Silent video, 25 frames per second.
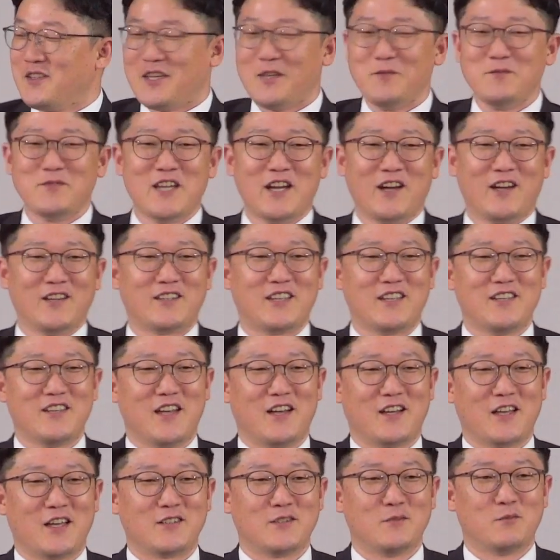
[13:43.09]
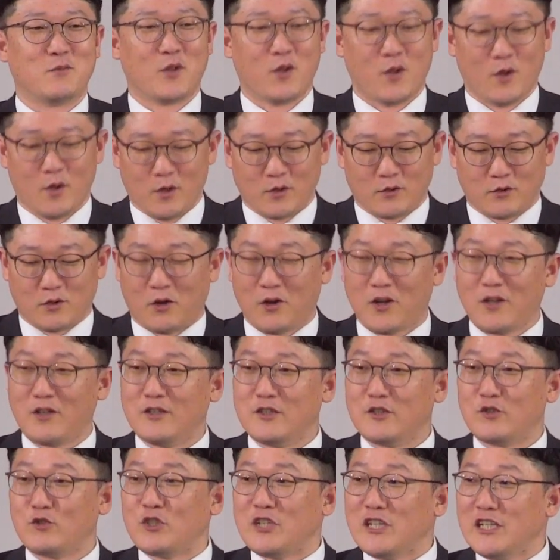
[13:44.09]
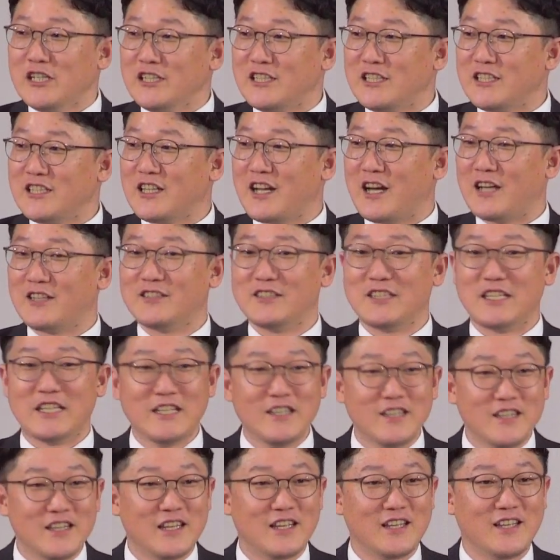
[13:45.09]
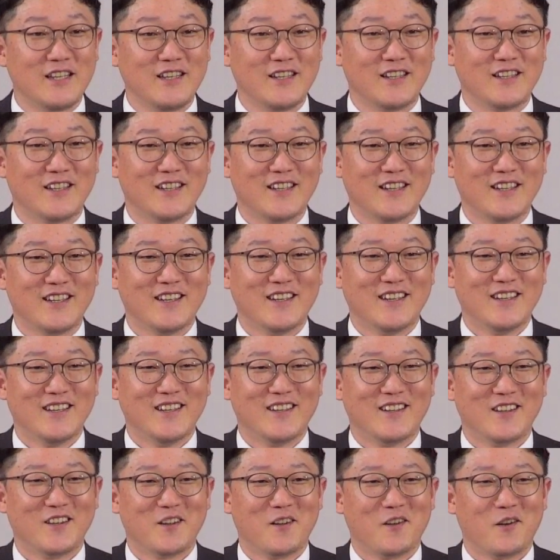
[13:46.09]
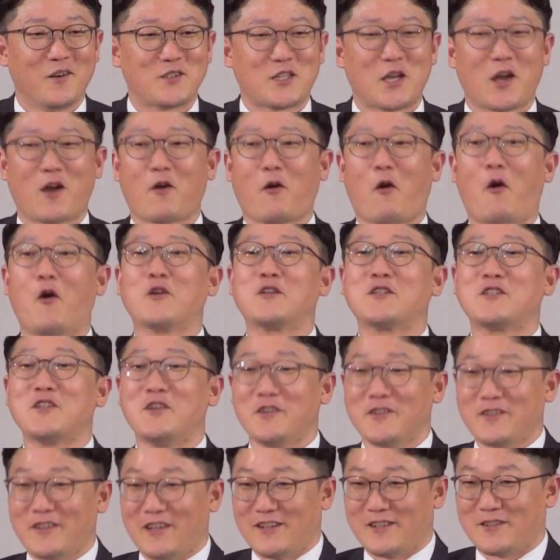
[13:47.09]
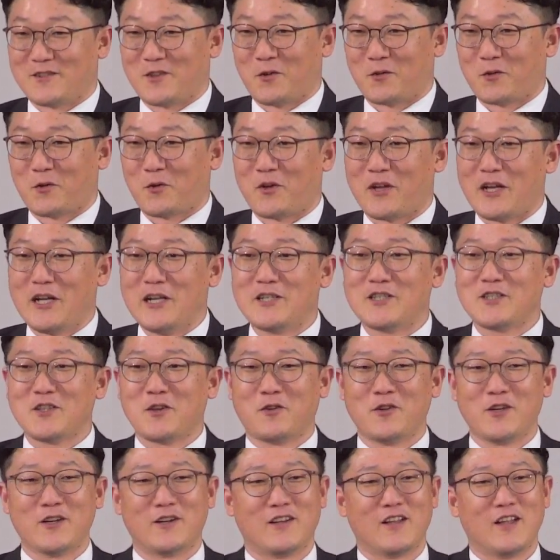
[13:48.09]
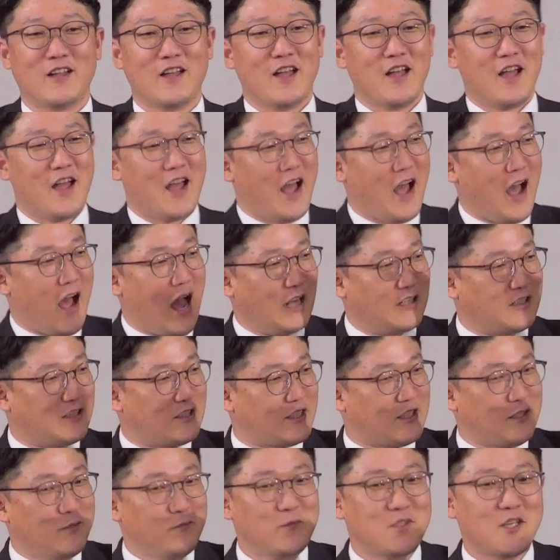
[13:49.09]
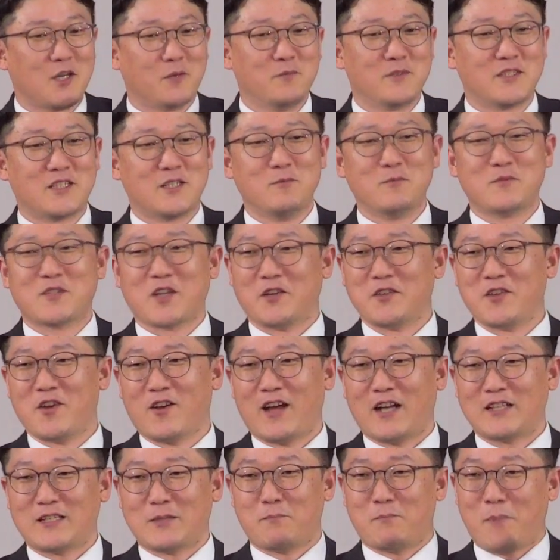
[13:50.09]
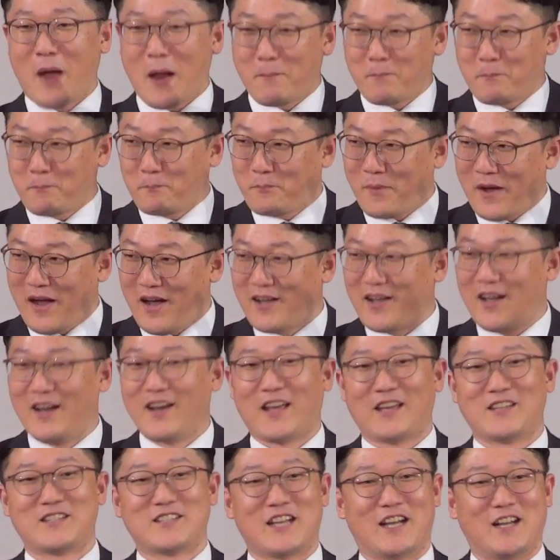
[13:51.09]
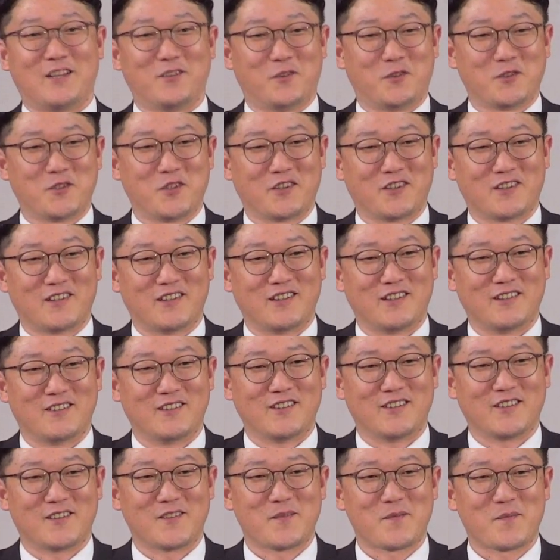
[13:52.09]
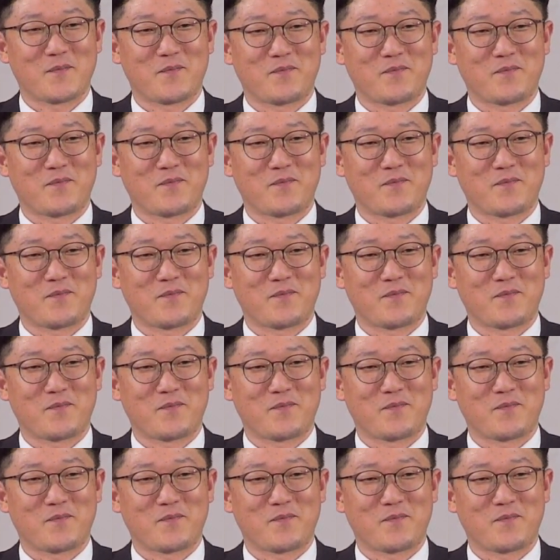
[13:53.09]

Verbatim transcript: 팀장한테 이야기했습니다. 너희들 쉴 시간은 있니? 제가 걱정될 정도로 일정을 아침, 점심, 저녁까지 빡빡하게 짜 놓으셨더라고요.